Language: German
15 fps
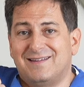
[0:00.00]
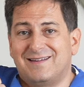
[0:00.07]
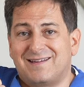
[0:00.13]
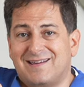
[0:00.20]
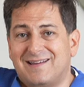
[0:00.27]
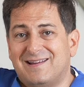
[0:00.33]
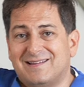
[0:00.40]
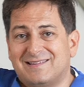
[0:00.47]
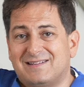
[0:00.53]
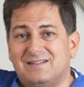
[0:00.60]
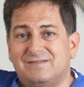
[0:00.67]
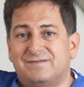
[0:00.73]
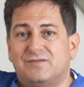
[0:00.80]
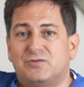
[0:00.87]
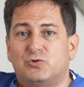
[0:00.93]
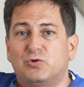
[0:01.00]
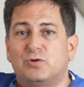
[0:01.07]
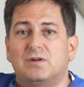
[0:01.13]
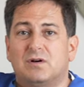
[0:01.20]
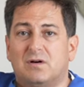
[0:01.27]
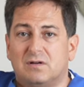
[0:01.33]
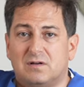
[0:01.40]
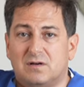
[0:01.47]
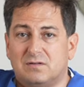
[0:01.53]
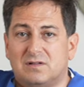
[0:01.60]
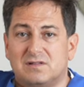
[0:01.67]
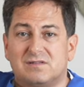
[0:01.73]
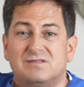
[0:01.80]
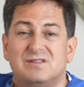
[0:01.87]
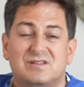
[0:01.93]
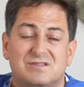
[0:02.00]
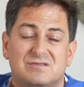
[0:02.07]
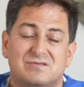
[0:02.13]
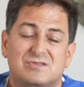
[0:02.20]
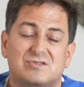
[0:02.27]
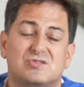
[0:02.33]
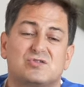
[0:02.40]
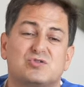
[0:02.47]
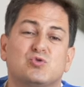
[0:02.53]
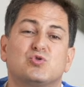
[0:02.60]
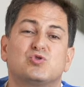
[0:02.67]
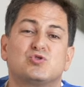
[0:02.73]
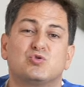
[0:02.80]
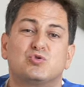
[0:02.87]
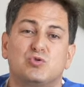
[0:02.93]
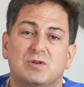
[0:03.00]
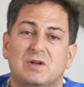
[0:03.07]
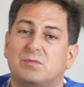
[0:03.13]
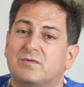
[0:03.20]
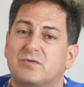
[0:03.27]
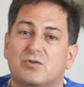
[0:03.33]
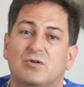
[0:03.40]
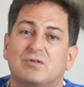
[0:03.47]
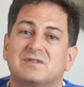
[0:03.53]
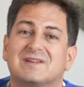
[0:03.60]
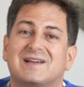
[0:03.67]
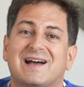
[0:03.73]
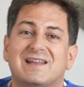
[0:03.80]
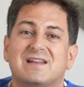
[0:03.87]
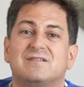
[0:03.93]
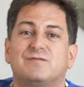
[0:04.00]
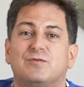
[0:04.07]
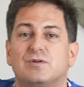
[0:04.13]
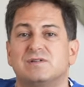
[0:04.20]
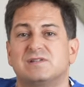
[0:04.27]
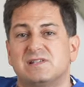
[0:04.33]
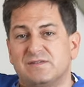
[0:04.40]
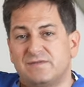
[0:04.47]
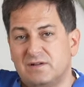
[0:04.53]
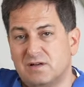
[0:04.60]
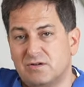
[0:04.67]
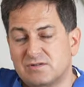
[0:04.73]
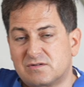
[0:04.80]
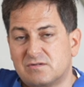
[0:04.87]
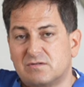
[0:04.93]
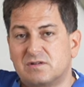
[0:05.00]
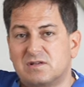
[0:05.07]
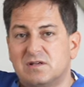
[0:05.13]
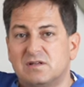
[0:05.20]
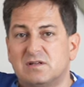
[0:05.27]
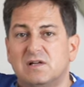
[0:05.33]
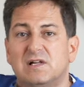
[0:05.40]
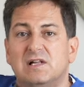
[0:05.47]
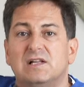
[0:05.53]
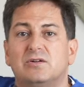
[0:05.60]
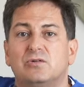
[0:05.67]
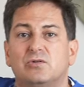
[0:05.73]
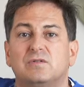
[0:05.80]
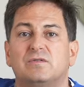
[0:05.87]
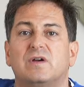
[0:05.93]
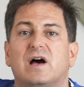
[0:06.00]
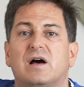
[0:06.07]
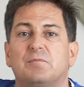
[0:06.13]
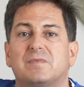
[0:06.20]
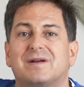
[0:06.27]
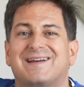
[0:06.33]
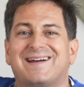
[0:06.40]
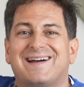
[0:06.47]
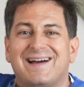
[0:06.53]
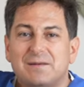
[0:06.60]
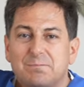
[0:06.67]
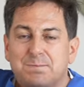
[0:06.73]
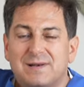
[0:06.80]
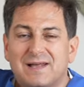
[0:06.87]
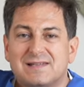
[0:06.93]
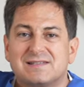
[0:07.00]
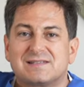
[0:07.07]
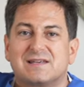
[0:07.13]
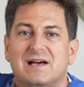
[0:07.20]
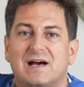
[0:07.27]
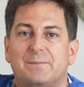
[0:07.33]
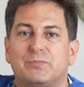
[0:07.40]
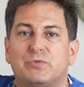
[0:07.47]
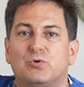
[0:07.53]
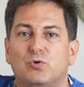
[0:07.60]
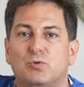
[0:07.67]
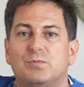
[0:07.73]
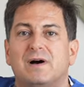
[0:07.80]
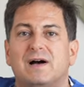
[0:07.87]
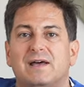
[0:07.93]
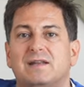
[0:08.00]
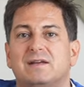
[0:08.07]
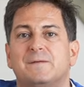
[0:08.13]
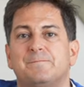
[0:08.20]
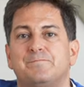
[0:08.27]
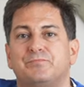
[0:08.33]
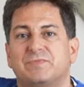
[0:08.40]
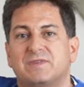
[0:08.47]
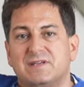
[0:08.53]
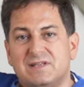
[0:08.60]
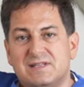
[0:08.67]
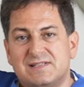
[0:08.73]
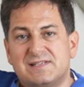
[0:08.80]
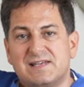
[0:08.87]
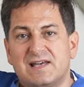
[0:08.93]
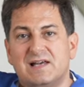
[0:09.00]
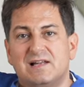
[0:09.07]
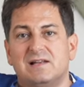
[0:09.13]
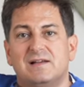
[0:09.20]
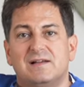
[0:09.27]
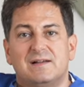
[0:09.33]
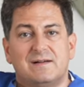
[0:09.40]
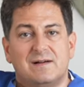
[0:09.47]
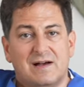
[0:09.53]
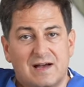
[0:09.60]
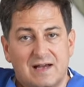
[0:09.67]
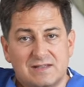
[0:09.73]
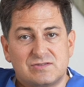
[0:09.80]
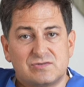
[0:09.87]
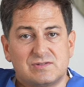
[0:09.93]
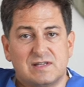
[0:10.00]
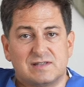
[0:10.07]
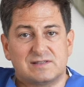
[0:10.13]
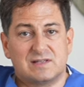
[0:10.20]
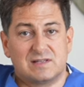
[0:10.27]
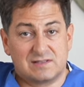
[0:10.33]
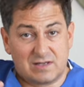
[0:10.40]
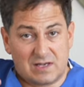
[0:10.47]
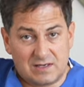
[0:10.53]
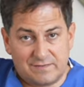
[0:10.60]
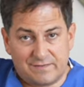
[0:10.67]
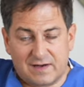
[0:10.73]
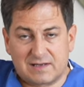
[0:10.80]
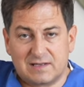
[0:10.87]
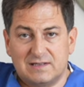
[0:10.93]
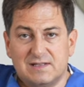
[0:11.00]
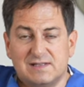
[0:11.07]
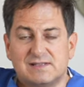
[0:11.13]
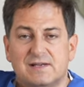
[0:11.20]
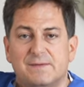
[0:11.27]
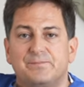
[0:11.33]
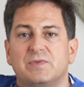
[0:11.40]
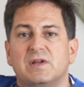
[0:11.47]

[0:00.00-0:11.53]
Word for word: relativ dünne Hornhaut, also nicht zu, zu dünn, aber wir konnten keinen vollen Sehfehler auskorrigieren und wir haben keinen Platz gehabt, um eine ICL einzusetzen, also eine Fackellinse.